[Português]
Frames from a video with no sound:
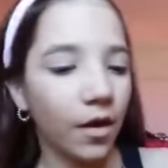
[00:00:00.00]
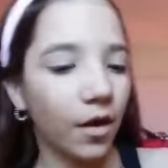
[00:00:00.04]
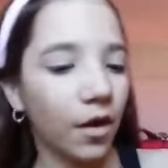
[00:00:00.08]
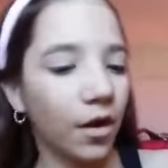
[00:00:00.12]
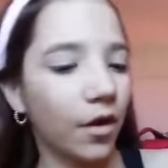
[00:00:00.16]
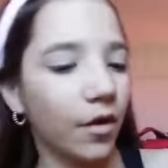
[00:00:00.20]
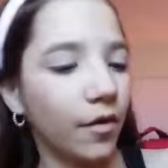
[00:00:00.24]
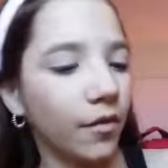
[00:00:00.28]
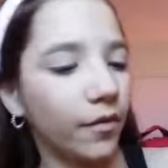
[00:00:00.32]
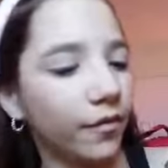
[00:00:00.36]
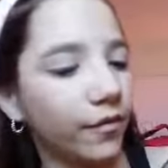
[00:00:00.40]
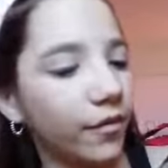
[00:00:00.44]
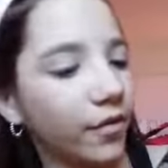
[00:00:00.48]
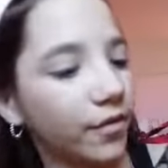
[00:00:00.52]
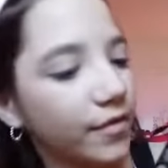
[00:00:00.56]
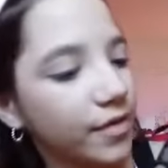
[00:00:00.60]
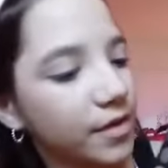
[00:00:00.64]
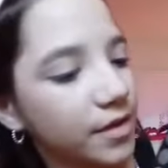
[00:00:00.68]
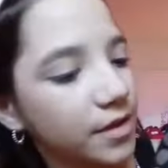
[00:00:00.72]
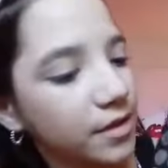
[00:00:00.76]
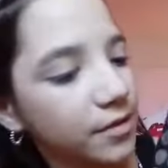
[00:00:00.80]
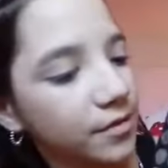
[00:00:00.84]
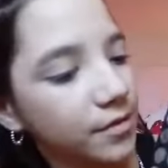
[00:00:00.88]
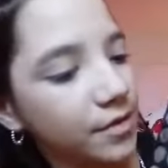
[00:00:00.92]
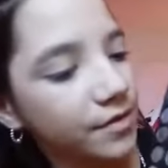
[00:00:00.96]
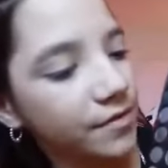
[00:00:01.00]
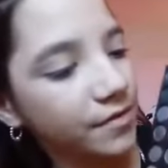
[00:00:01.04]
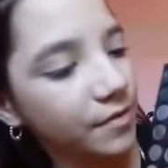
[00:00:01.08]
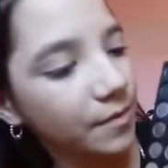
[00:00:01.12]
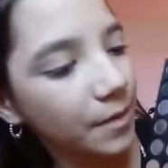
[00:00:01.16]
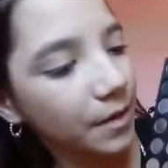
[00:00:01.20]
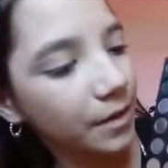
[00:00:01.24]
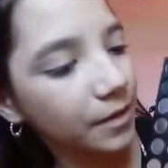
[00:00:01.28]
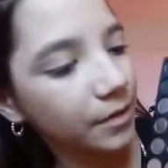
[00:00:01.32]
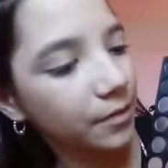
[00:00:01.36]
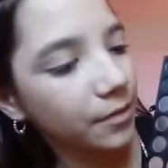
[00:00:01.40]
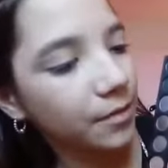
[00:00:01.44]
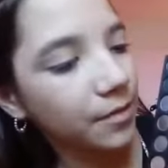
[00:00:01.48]
Ó, vou fazer o
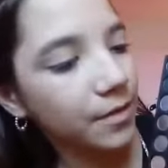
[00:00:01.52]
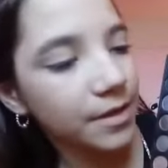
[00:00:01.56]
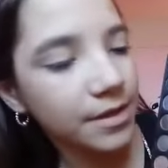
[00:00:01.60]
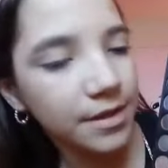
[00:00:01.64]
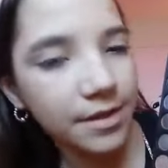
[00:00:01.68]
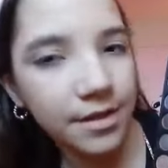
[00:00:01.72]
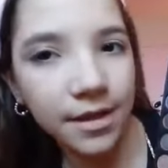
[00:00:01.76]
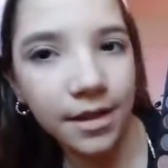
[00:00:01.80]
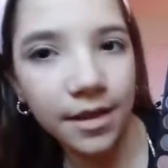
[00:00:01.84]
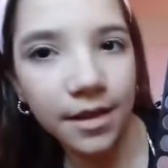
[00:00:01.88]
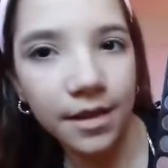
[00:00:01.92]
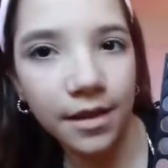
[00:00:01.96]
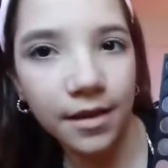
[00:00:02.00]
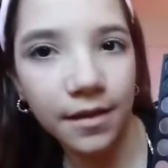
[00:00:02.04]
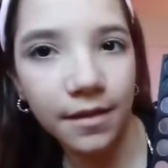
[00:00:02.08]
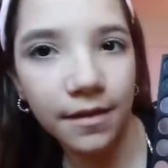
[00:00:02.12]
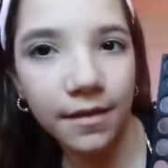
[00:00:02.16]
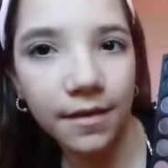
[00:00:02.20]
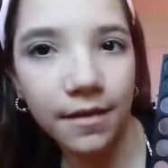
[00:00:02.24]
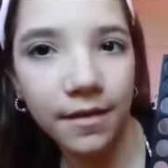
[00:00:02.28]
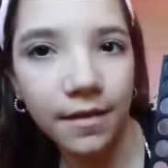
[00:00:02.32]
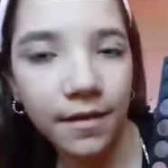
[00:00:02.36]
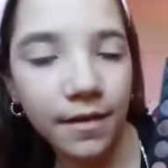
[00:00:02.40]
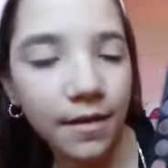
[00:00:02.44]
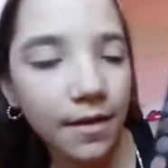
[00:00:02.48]
esfumado com esse daqui.